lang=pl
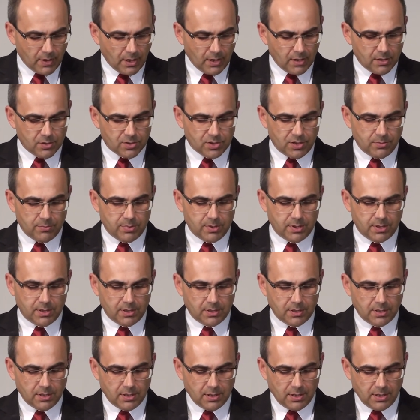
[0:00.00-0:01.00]

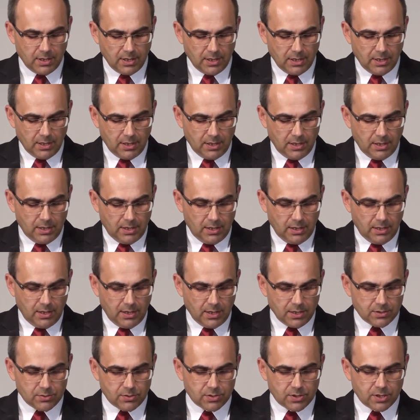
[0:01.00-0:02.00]
żeby
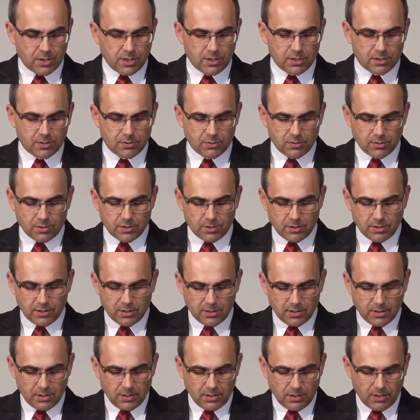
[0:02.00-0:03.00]
Jezus Chrystus
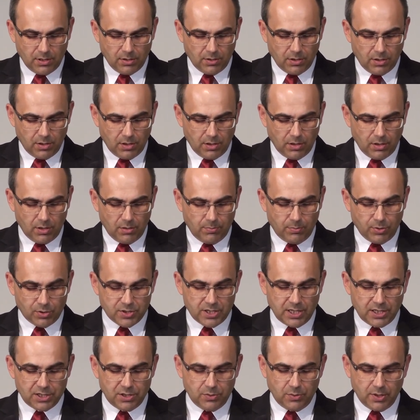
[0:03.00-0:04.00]

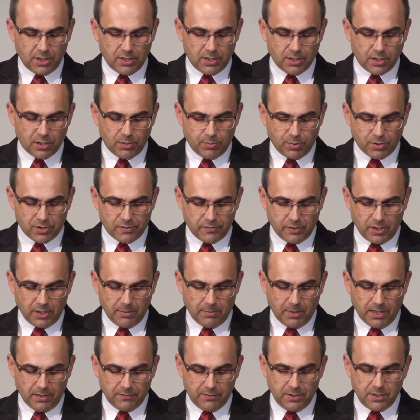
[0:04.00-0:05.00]
posadził jednego po swojej
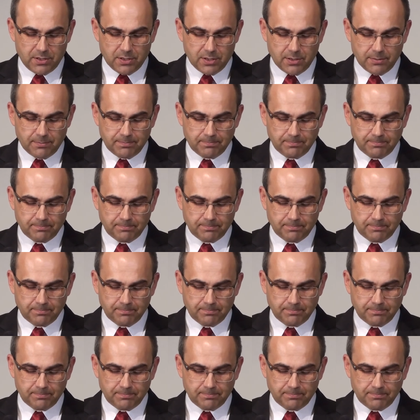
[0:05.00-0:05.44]
prawicy,